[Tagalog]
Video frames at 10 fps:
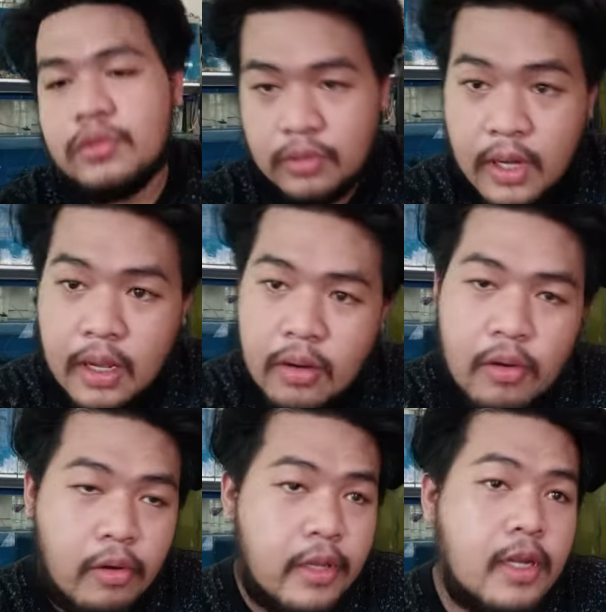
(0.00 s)
yun lang
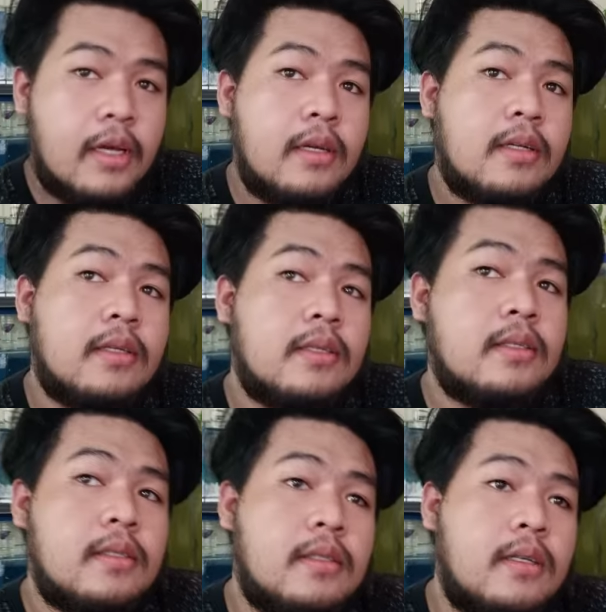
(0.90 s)
okay na
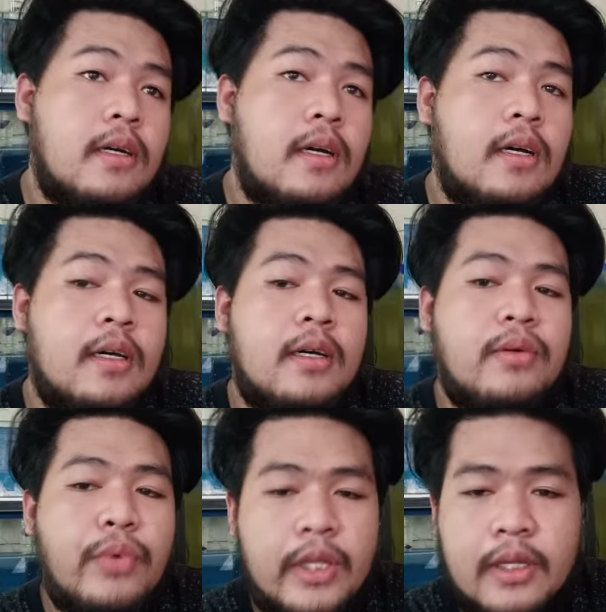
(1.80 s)

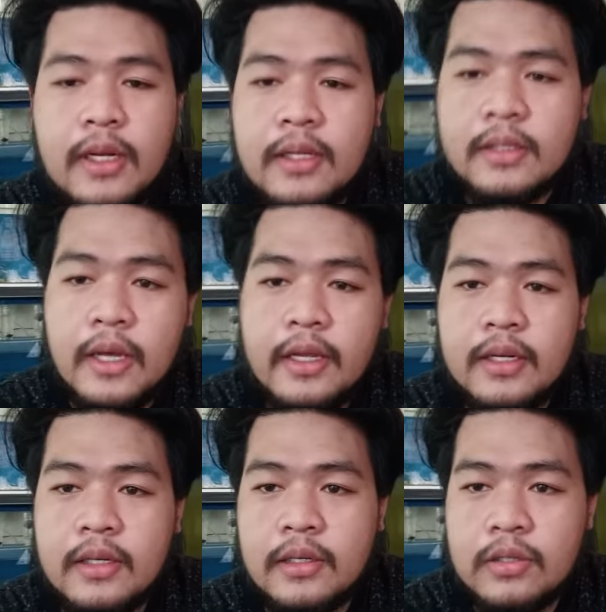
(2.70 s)
uh, wait na lang tayo
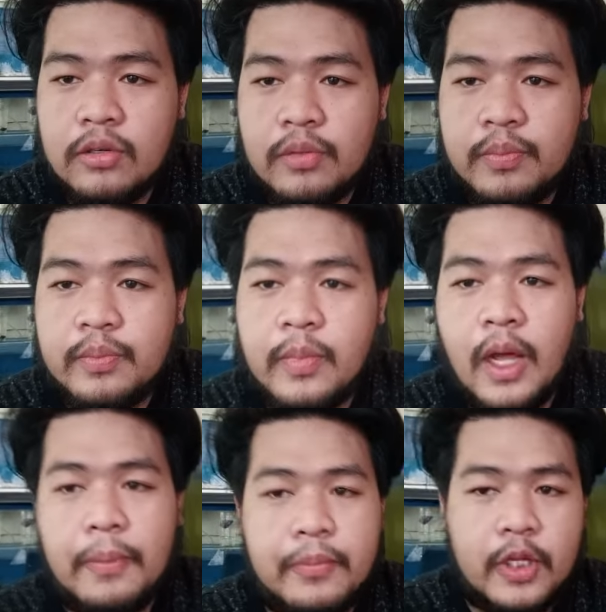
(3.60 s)
ng result
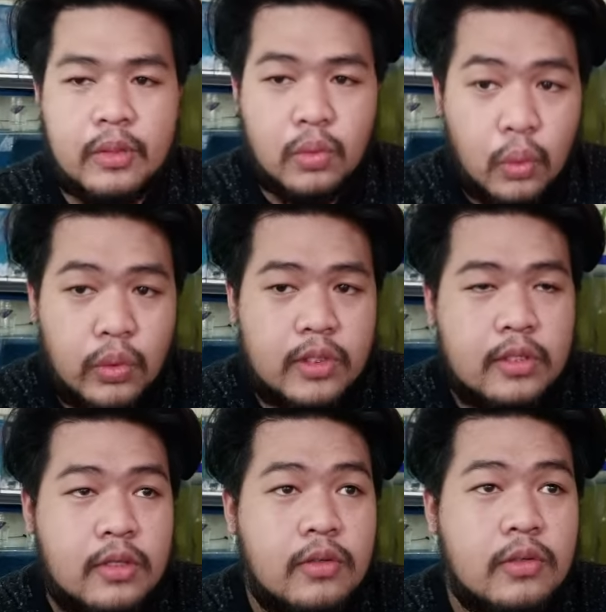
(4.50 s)
after 2 weeks
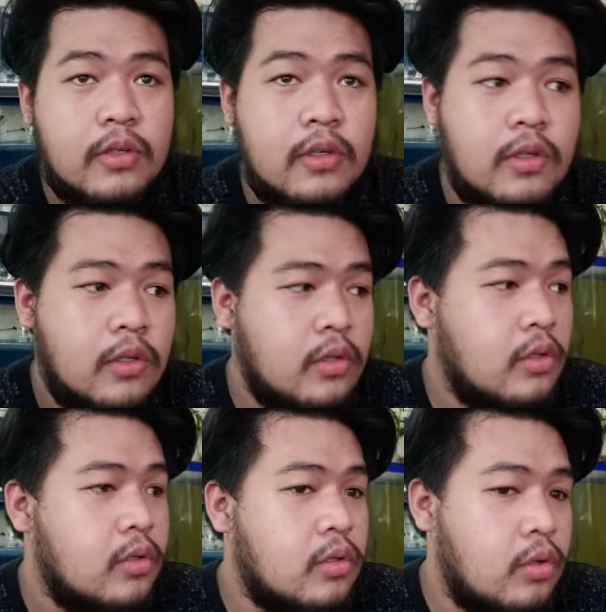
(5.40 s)
siguro
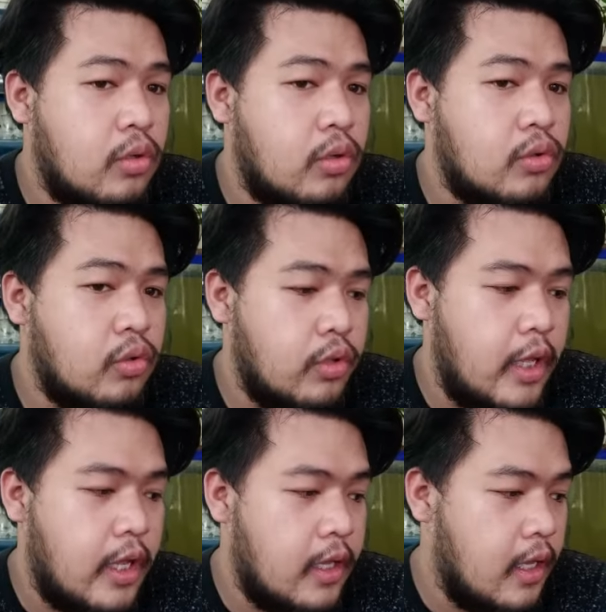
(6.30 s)
so
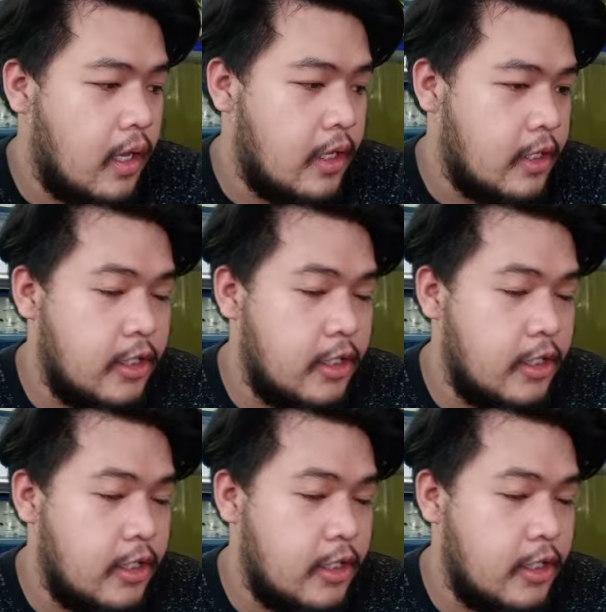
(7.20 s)
today ay